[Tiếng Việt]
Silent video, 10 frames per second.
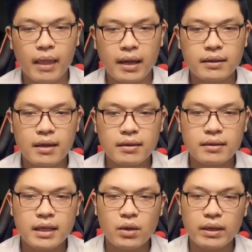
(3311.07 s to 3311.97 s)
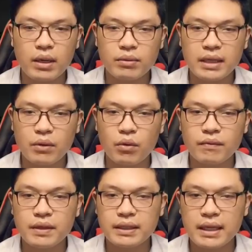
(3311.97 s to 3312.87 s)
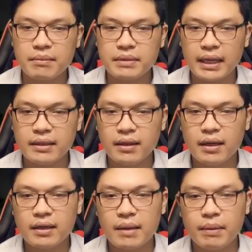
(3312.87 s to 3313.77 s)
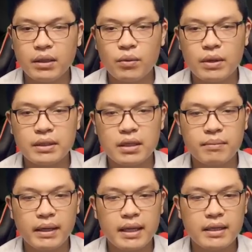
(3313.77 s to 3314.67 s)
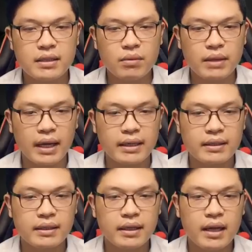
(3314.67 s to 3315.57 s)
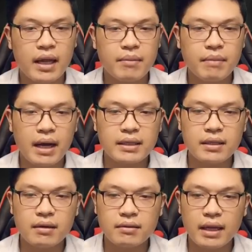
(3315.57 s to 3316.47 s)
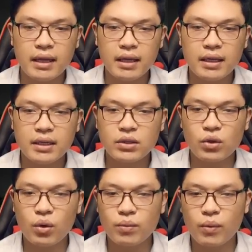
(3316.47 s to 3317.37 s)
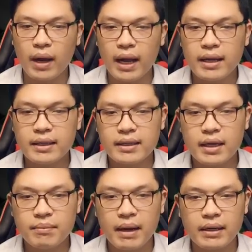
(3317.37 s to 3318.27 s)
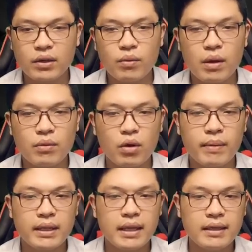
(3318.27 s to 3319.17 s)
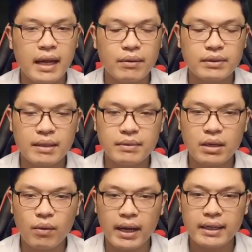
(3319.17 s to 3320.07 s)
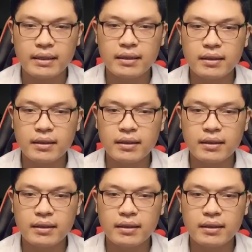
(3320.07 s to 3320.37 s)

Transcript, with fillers: Đáng tiếc kết quả điều tra của Vương Kim Thánh là bắt nguồn từ bách tính trong thành, mà trên thực tế, tối hôm qua căn bản cũng không có bách tính nào dám ra ngoài.